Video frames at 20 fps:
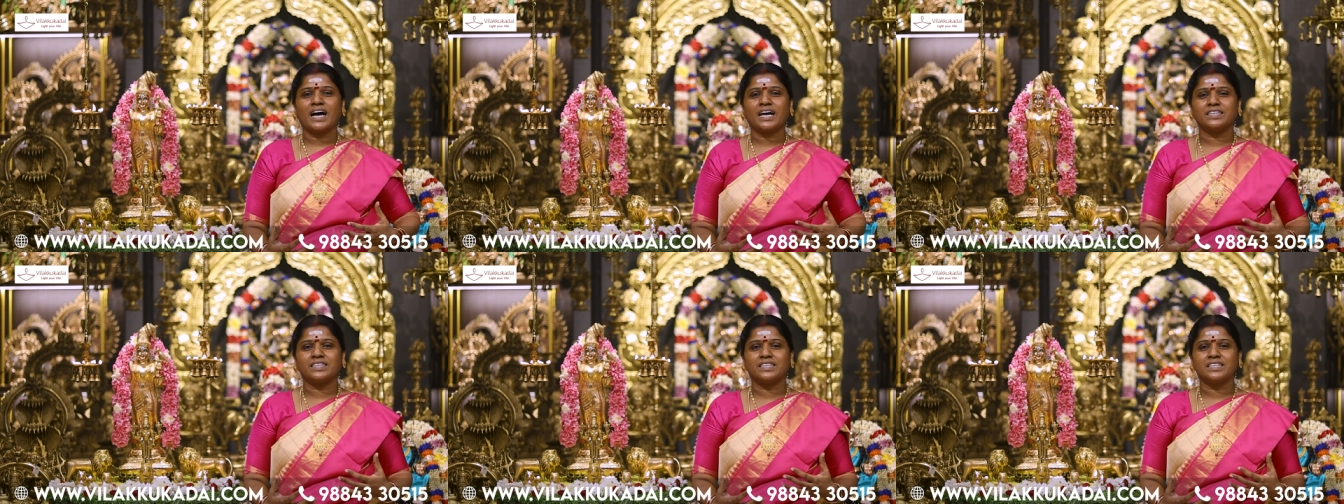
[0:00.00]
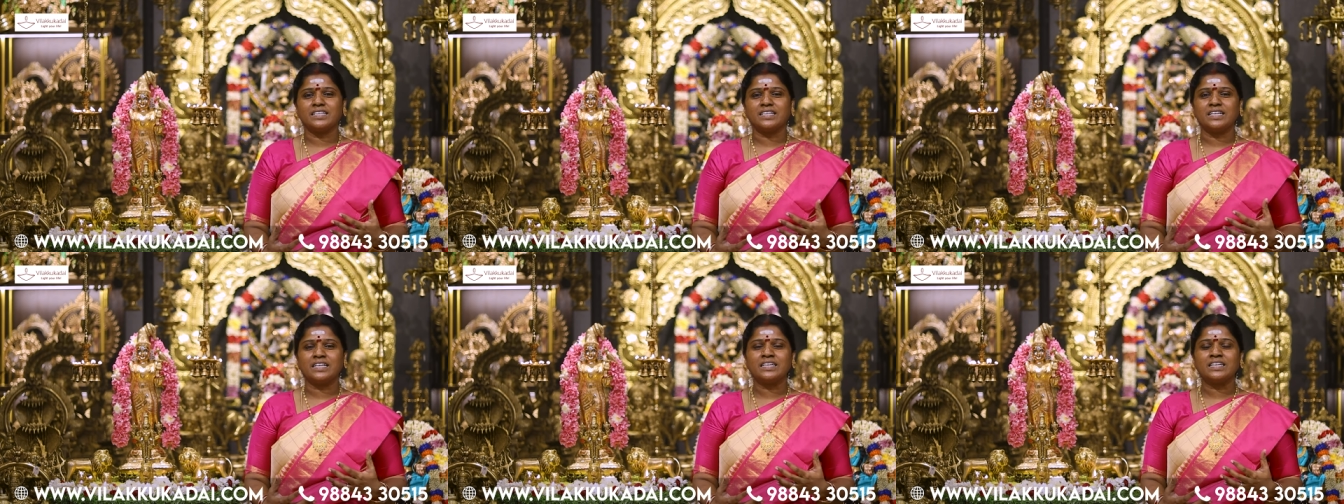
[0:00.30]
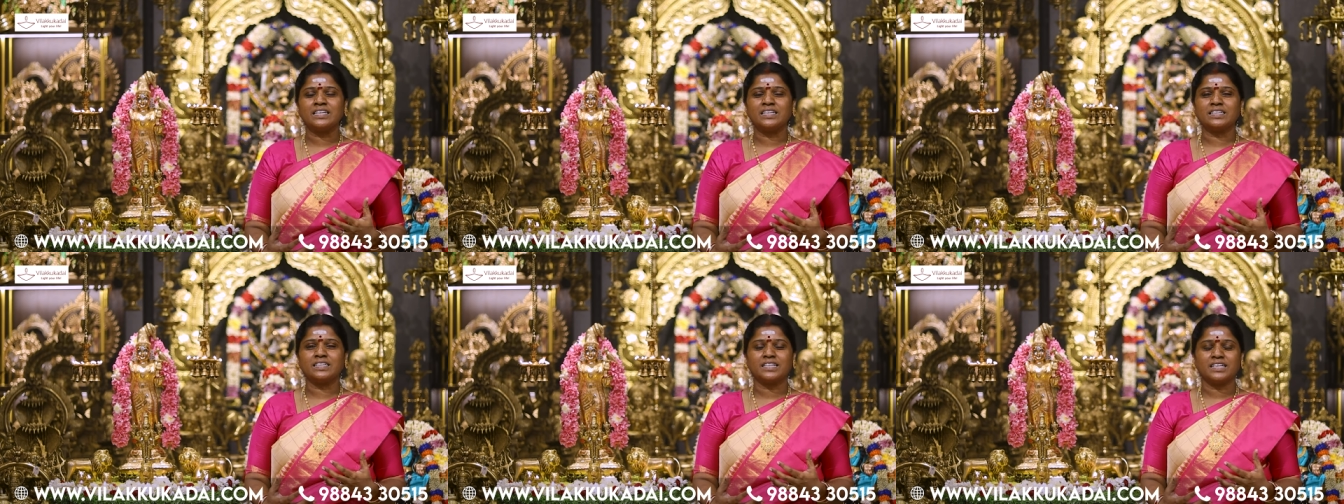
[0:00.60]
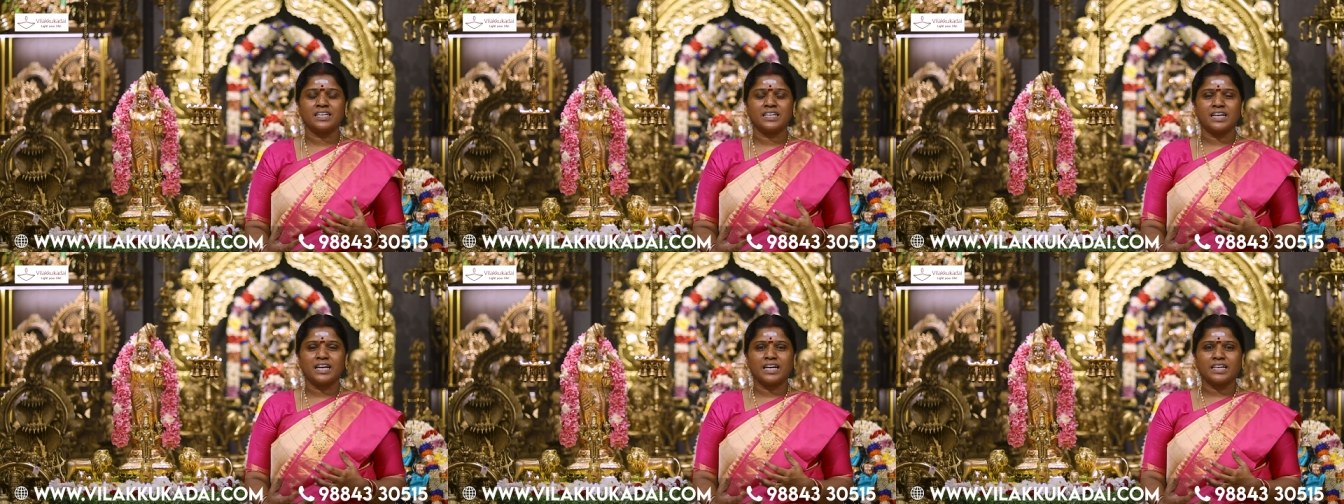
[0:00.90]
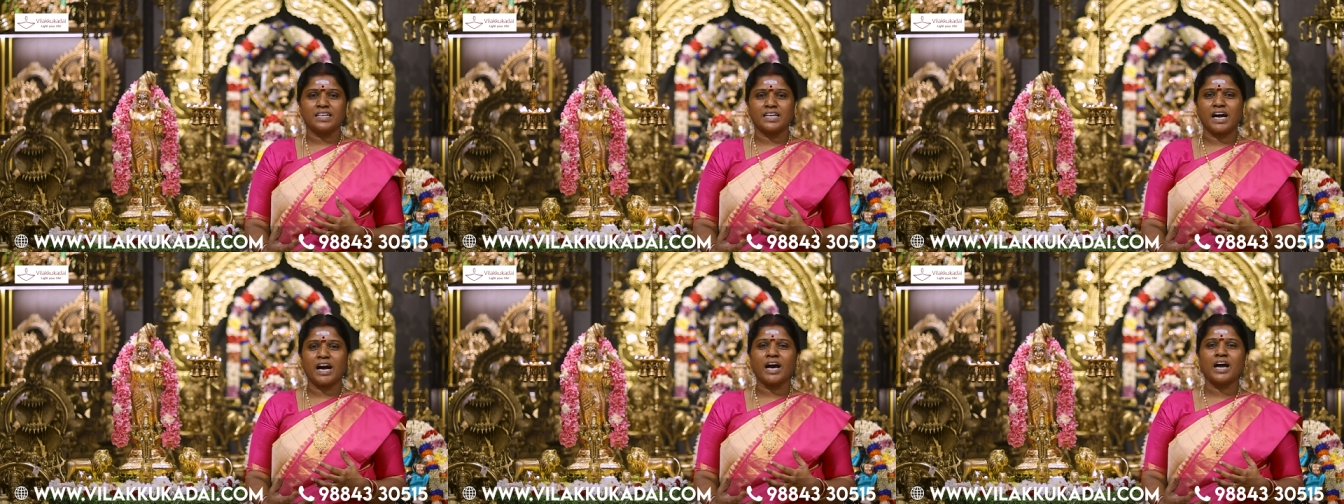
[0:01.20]
அது நின்று
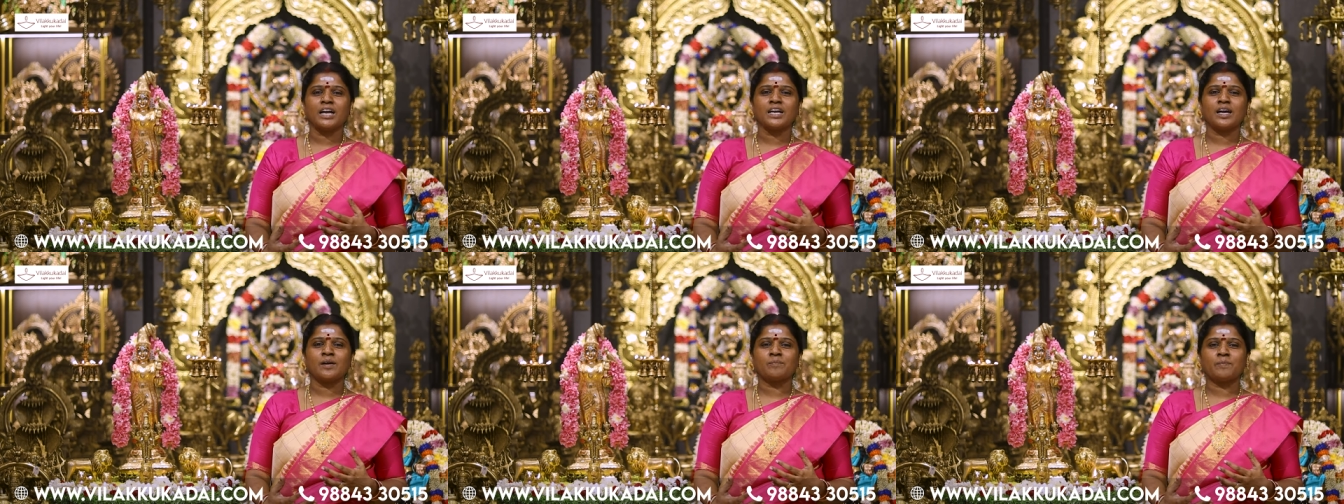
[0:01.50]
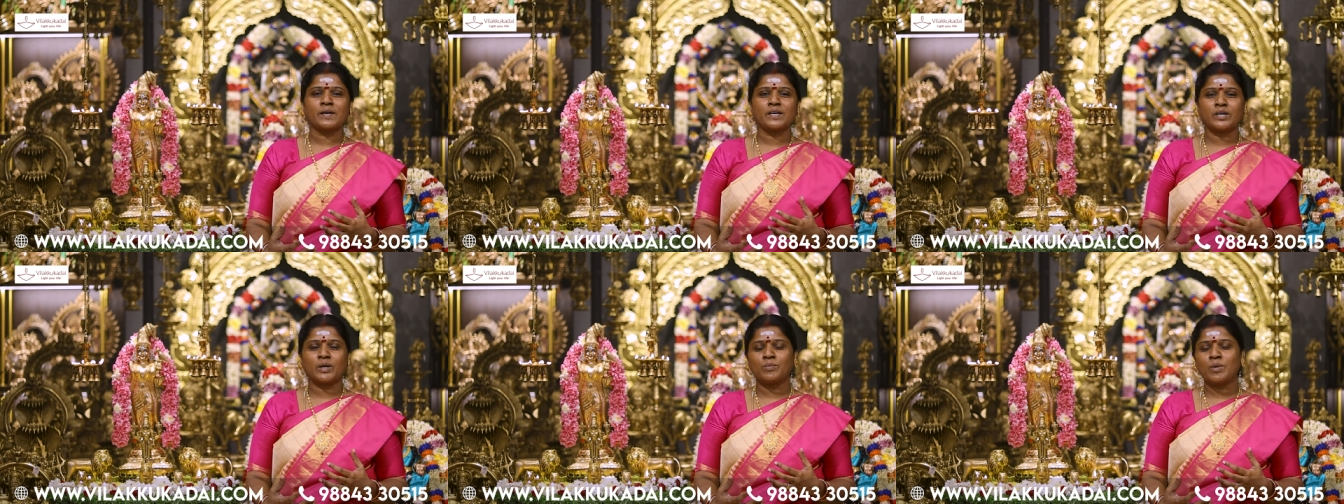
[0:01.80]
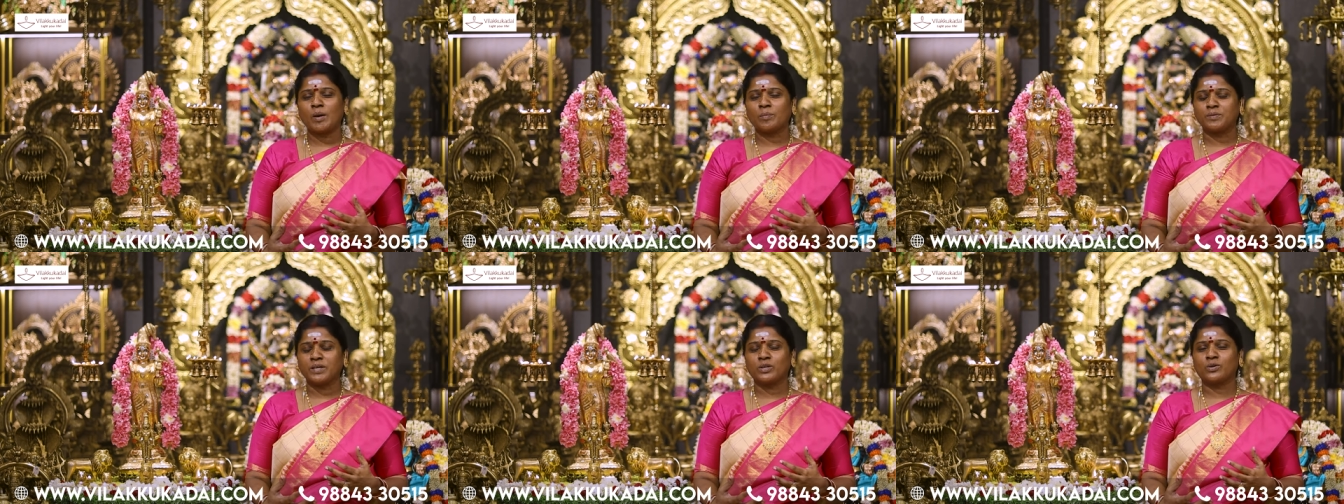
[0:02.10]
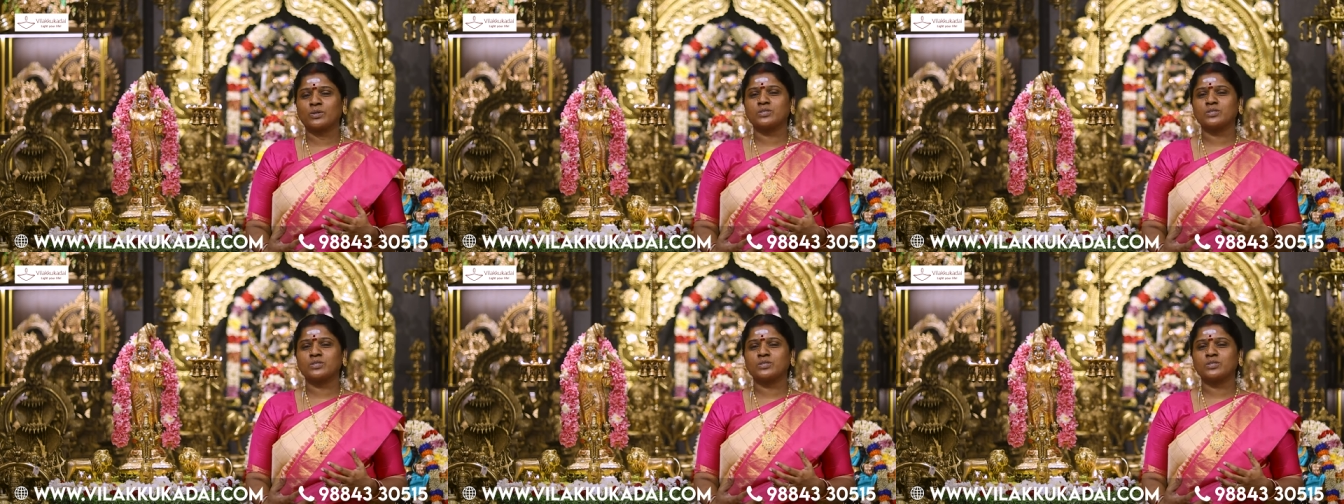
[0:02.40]
நாலா பக்கம் அப்படி